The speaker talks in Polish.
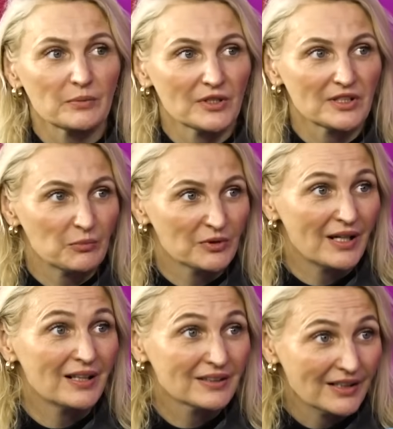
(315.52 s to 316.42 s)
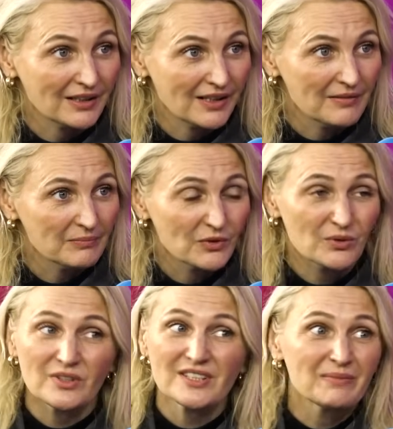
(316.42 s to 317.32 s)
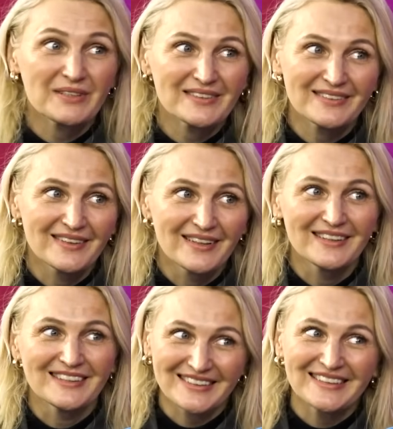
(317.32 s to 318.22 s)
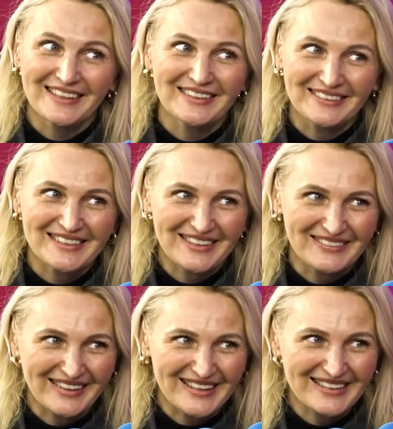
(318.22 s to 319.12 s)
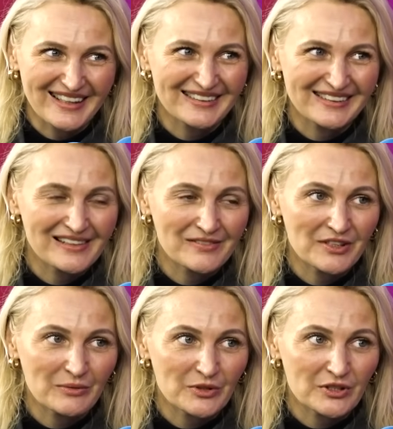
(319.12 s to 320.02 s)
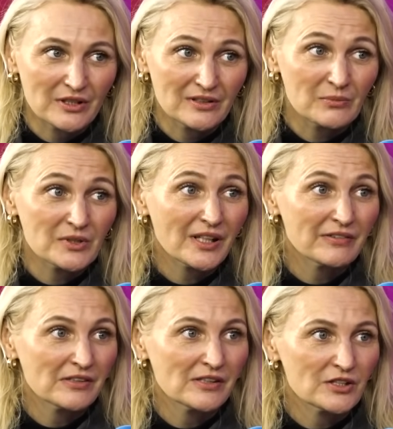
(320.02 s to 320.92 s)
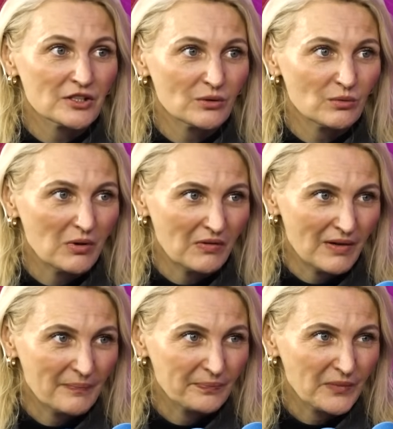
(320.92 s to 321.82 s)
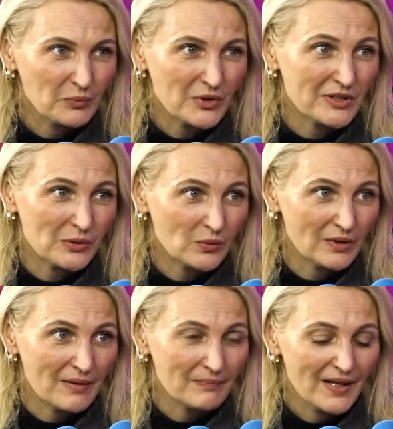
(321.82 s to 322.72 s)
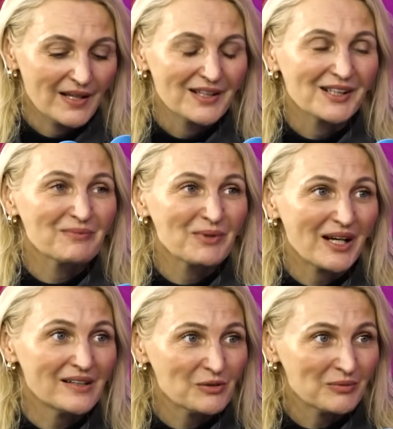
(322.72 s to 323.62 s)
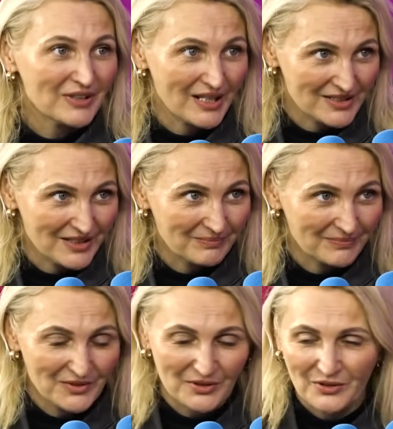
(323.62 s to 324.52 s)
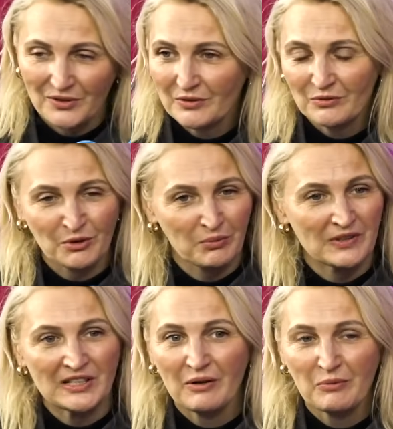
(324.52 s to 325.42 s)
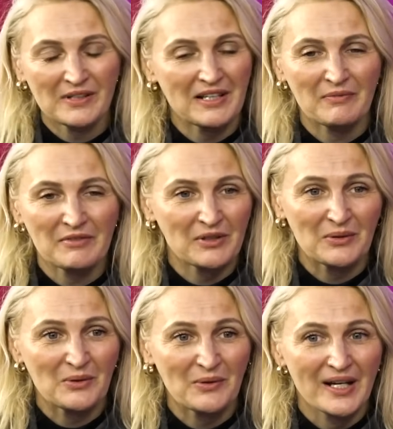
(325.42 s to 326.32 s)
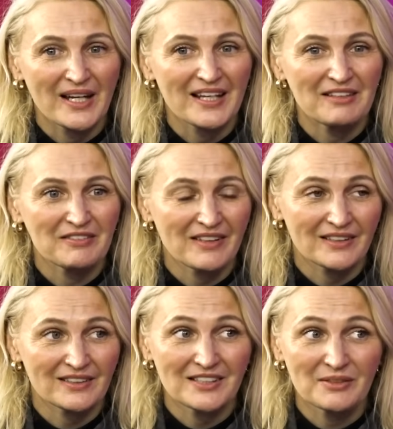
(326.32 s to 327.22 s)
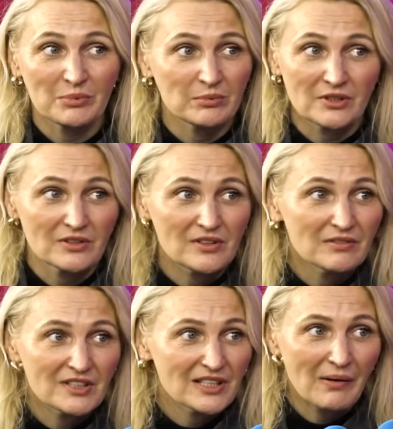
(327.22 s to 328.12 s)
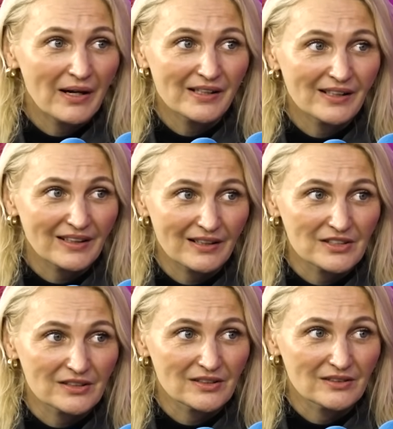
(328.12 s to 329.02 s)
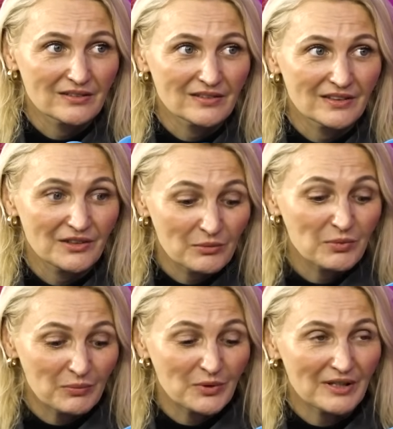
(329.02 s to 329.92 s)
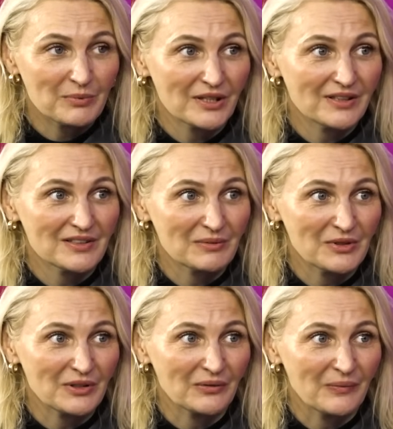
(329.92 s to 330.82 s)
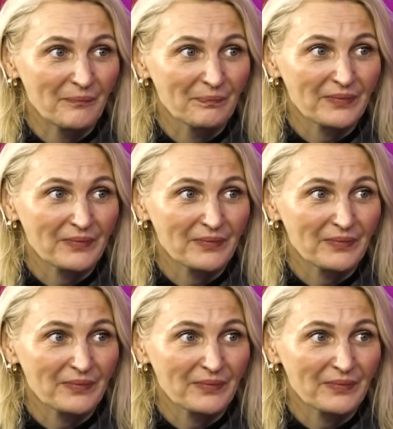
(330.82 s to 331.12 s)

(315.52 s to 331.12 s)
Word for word: poprzedzała płyta elektronika, której za bardzo żadne radio nie chciało grać, mhm. ani telewizja muzyczna. Ta muzyka wtedy jeszcze klubowa była za trudna. I pojechaliśmy w trasę, co zresztą opowiadam na wielu wywiadach, gdzie publiczność nie wiedziała, jak tańczyć. Mhm. I to była płyta przed transmisją.